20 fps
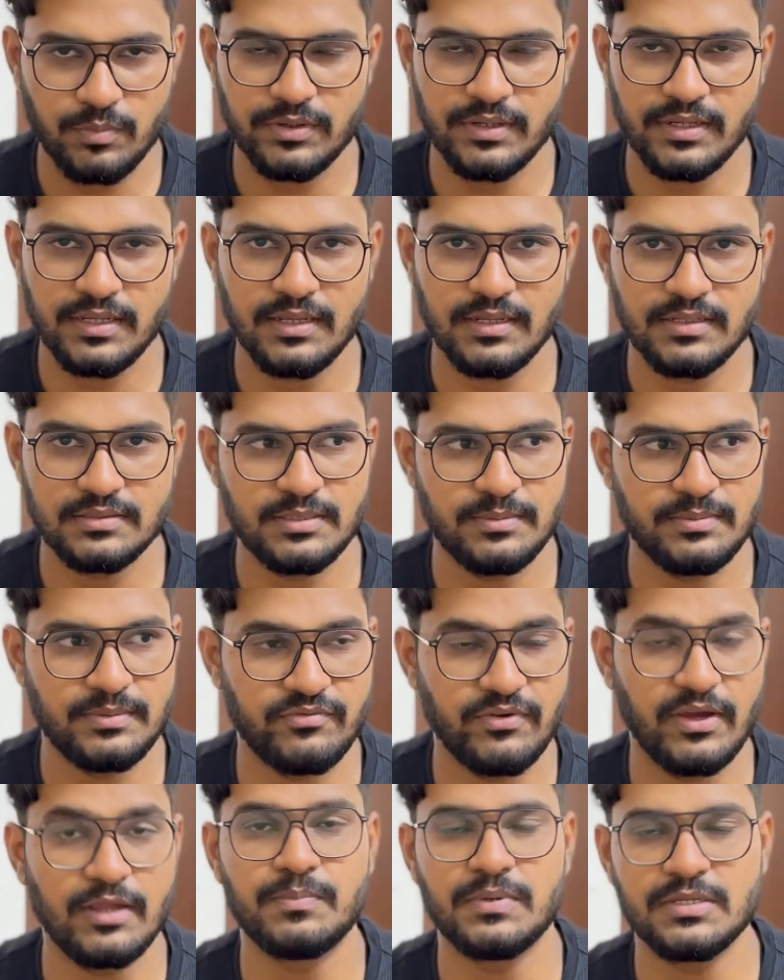போகிறீங்க ஜிபிடி
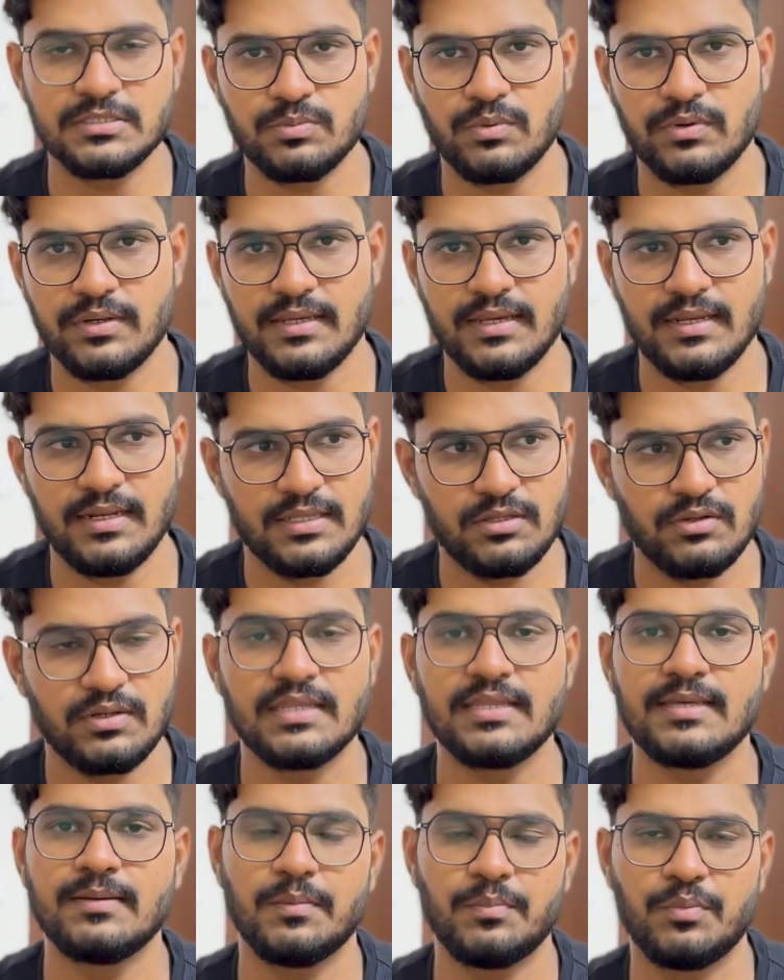ஃபைவ் ப்ளஸ் போகிறீங்க இல்லை அதோட
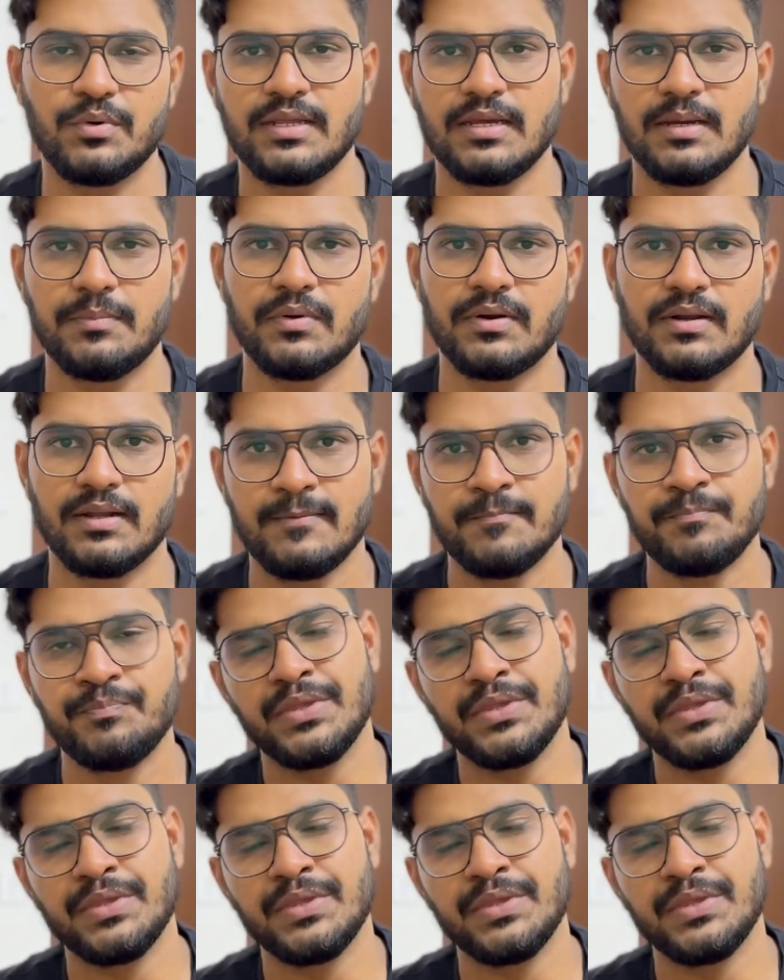அதிகமாக போகிறீங்க அப்படின்னா